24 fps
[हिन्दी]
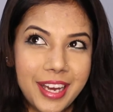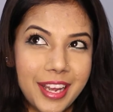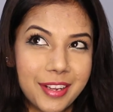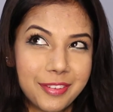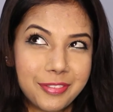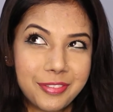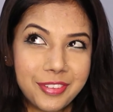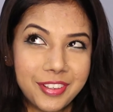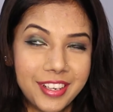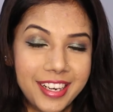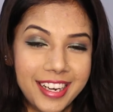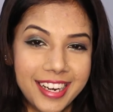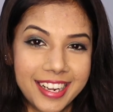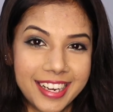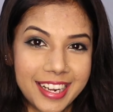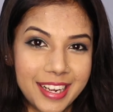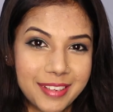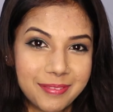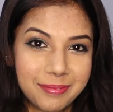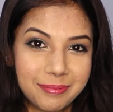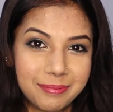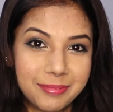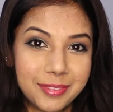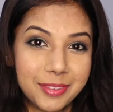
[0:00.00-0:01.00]
आई फील लाइक
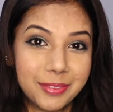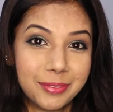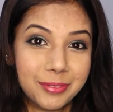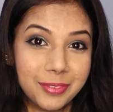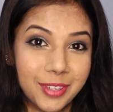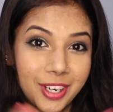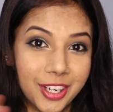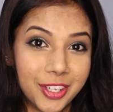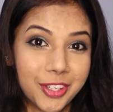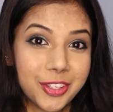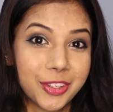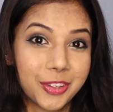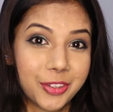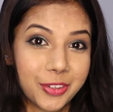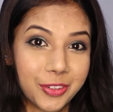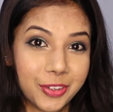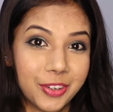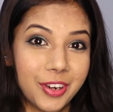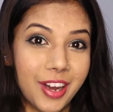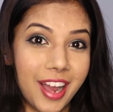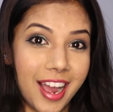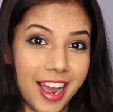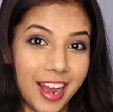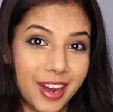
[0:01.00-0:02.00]
आई वॉन्ट टू
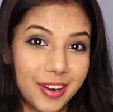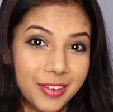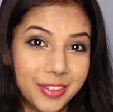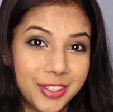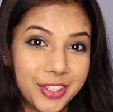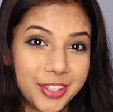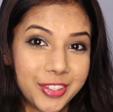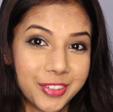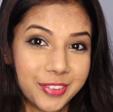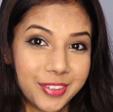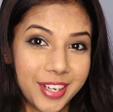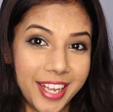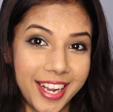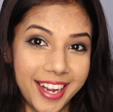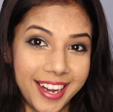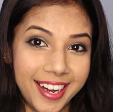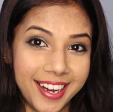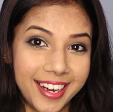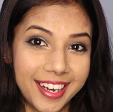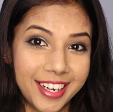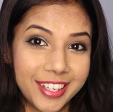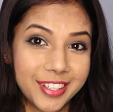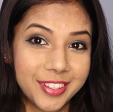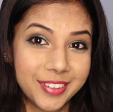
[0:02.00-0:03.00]
गो आउट
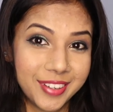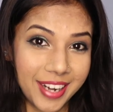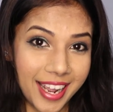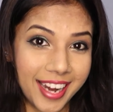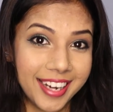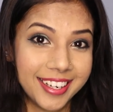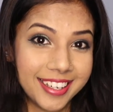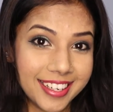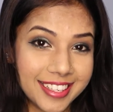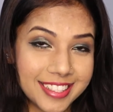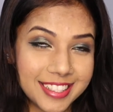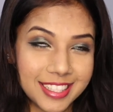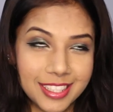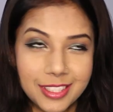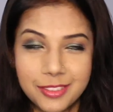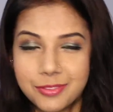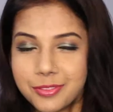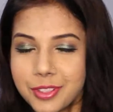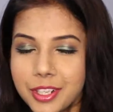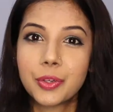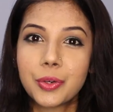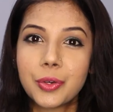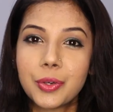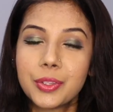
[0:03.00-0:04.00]
टूडे टू नाइट इट
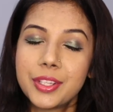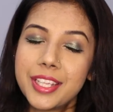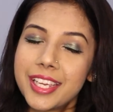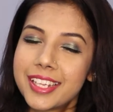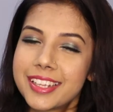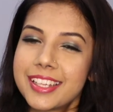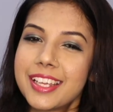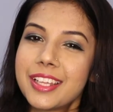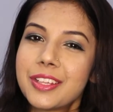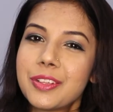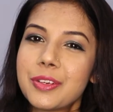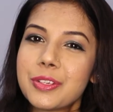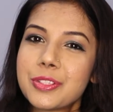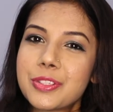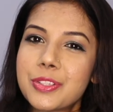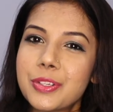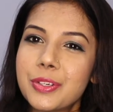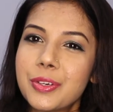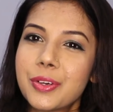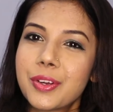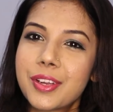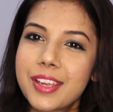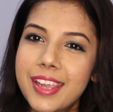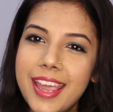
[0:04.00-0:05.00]
तो देखते हैं
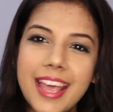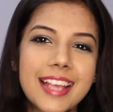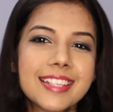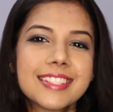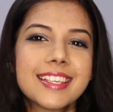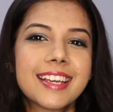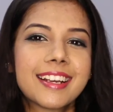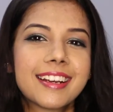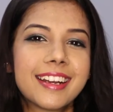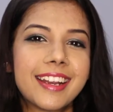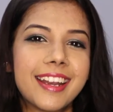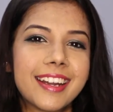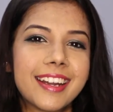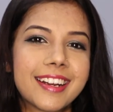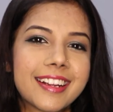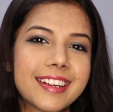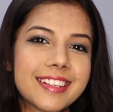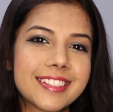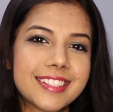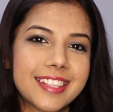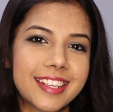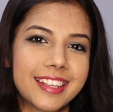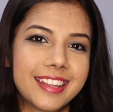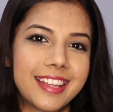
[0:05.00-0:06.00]
दोस्तों कैसे क्रिएट
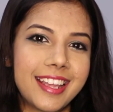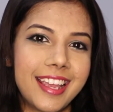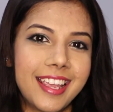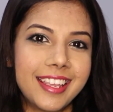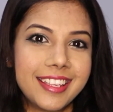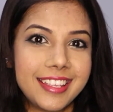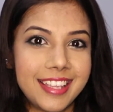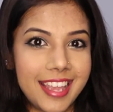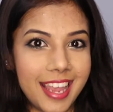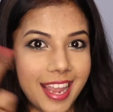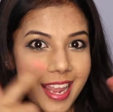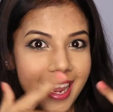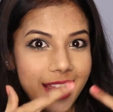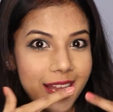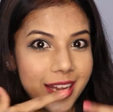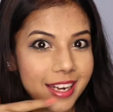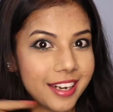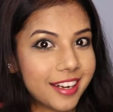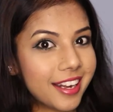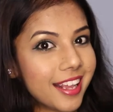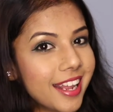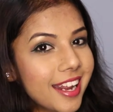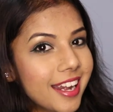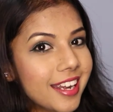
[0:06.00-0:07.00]
कर सकते हैं ये
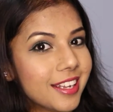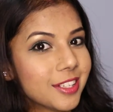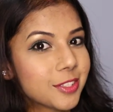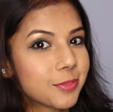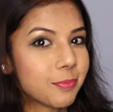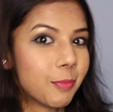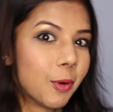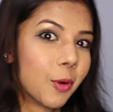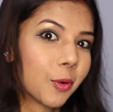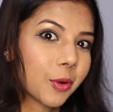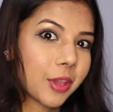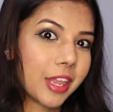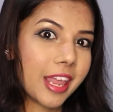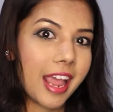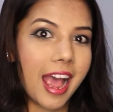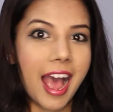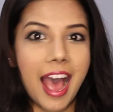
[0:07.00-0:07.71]
ग्रीन स्मोकी